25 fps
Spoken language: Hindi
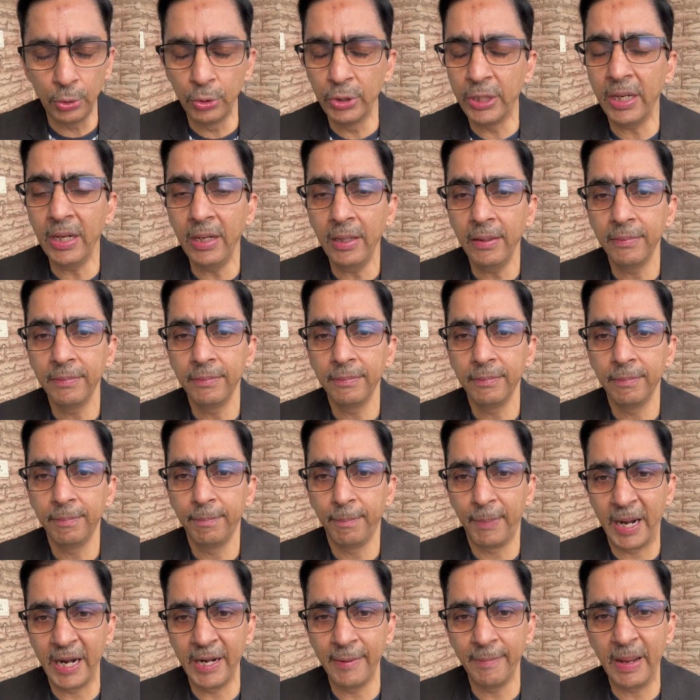डूडल
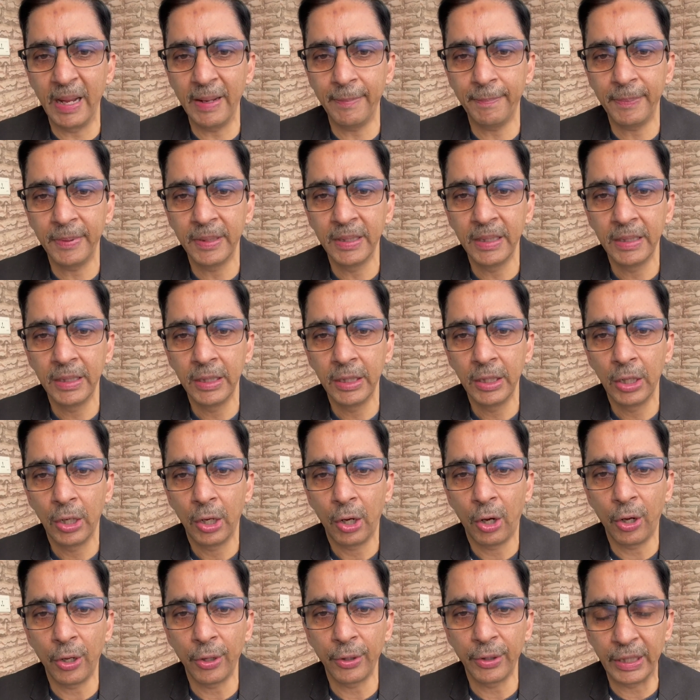माइंड मैप
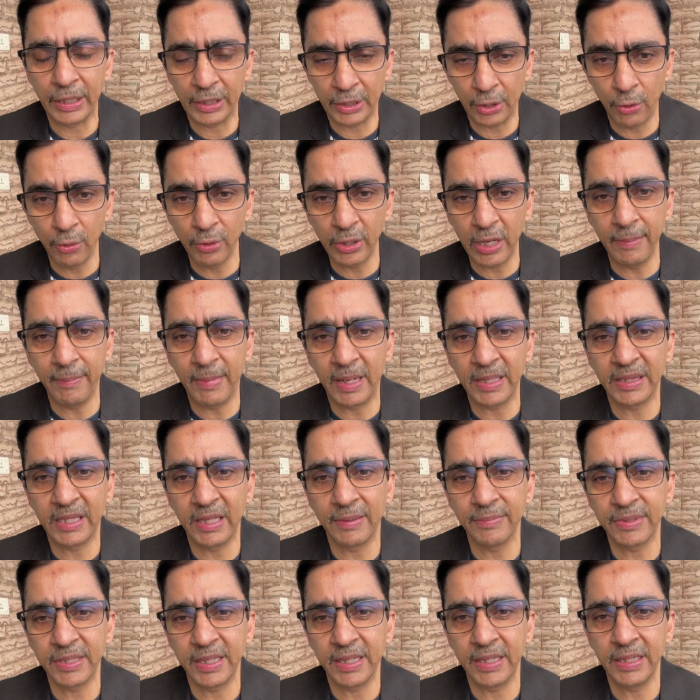और रेखाओं के
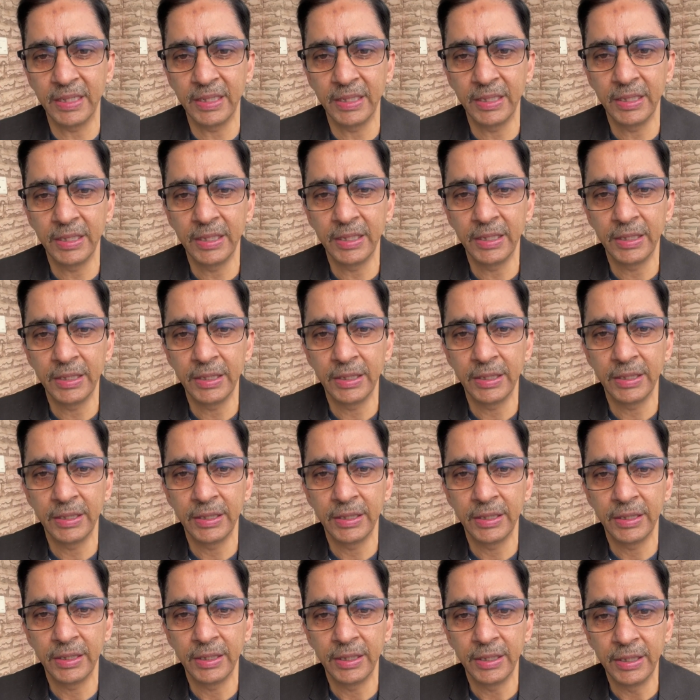माध्यम से
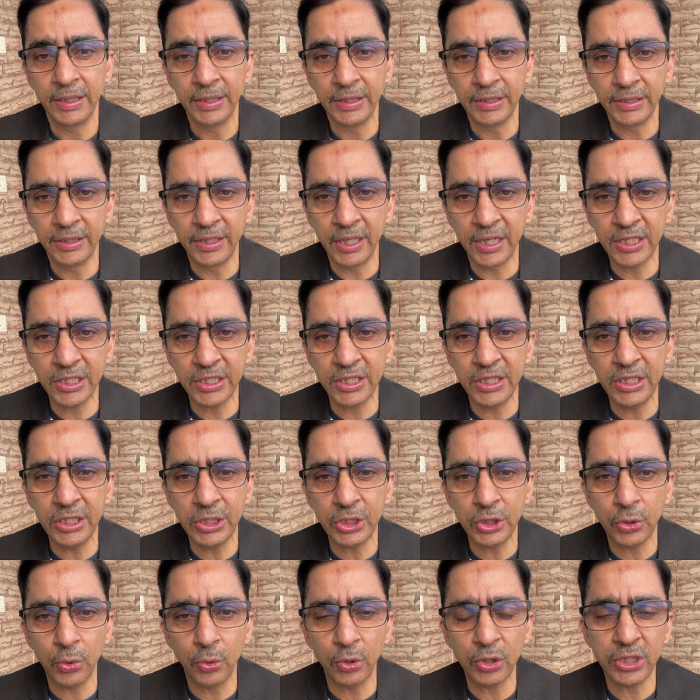
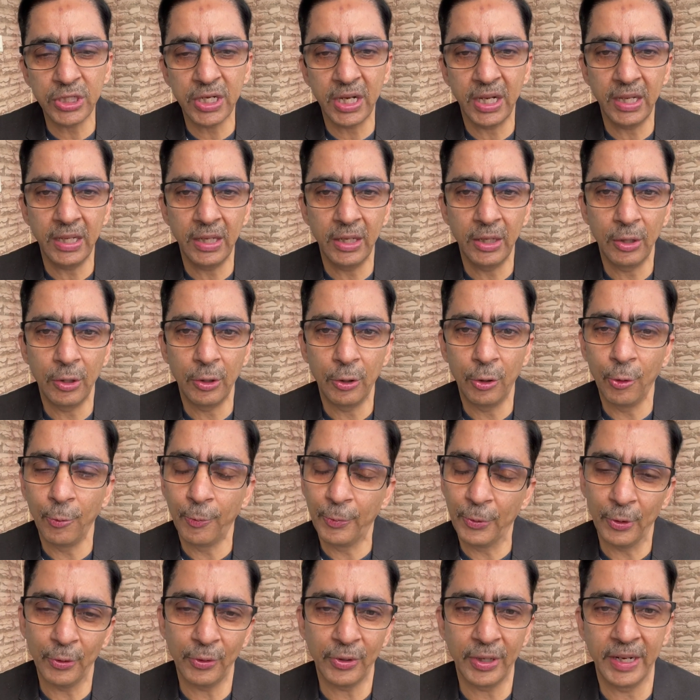दृष्टि सोच का
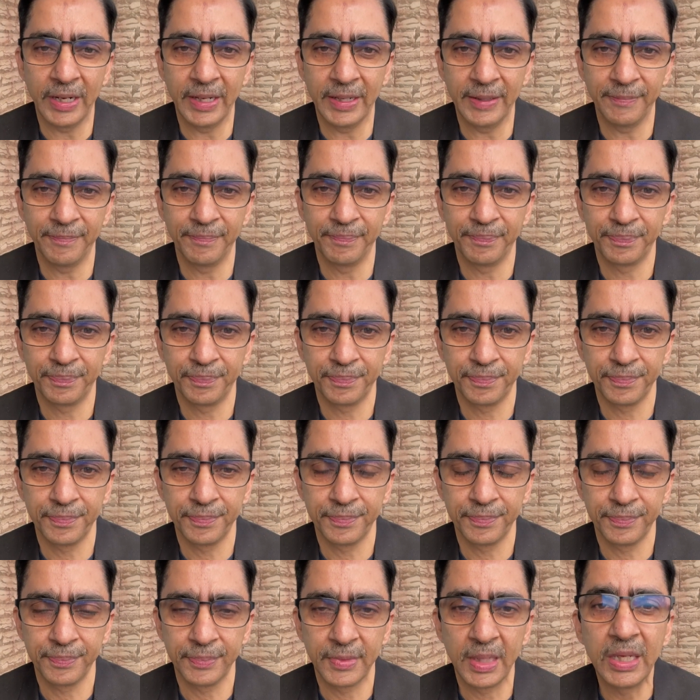उपयोग करें
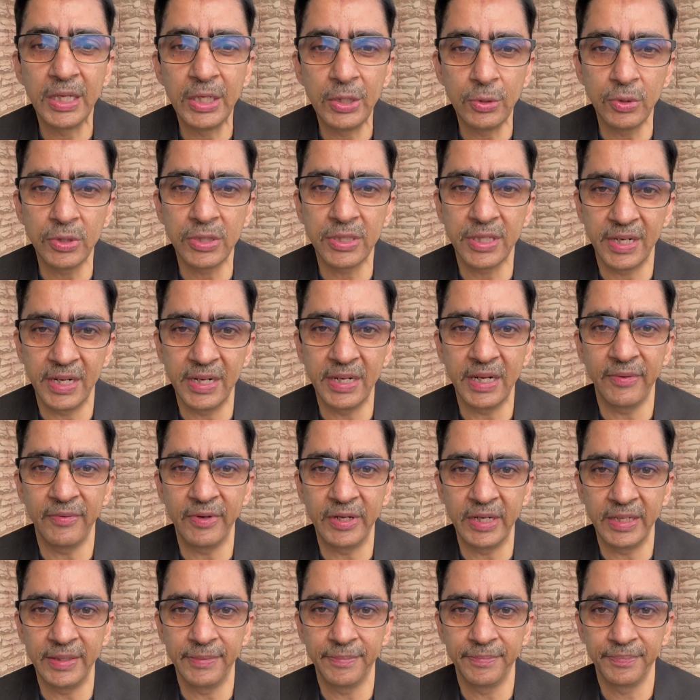यूज़
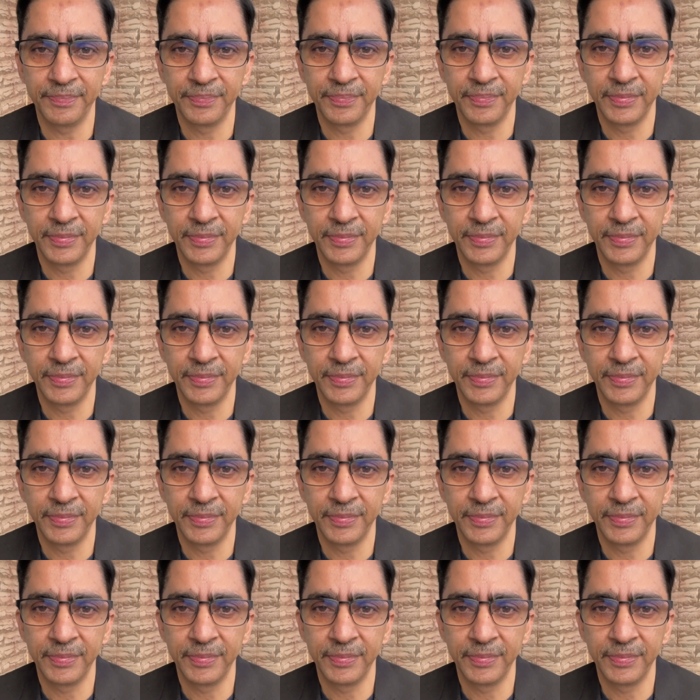क्रिएटिविटी